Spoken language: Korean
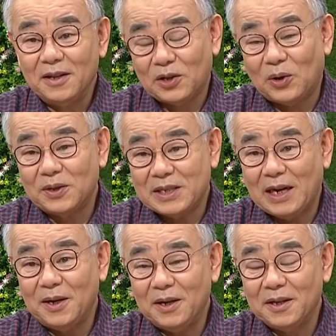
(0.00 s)
더
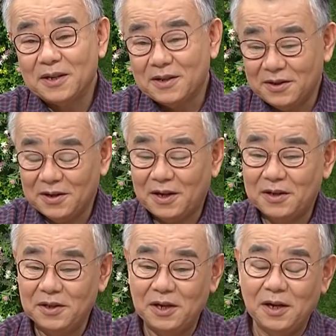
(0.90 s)
잘 그
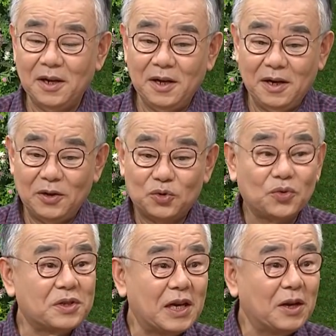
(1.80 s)
하는데
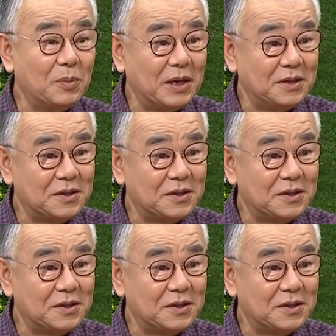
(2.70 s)
쭉쟁이만